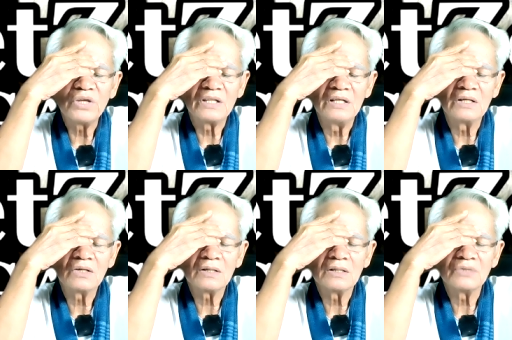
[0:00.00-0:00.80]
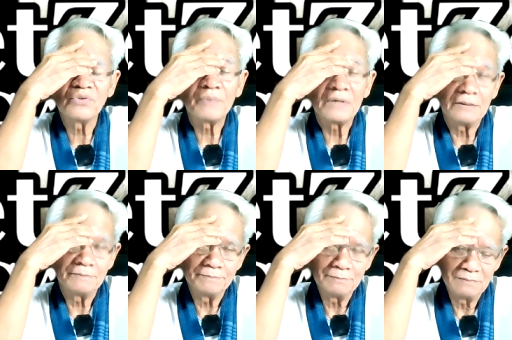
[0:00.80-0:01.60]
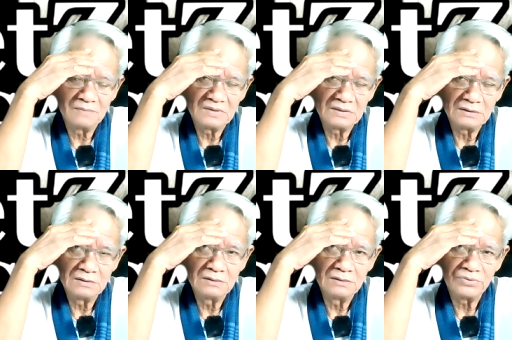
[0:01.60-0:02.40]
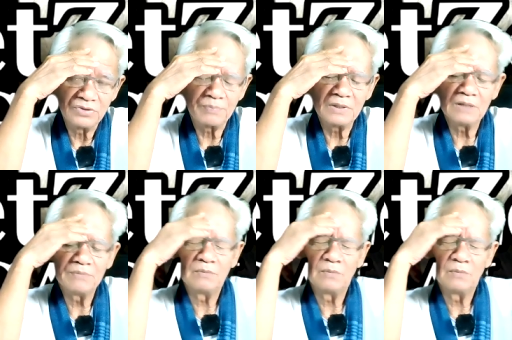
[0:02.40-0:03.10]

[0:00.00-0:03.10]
อีกทีหนึ่งก็คือสเปิร์มสเปิร์ม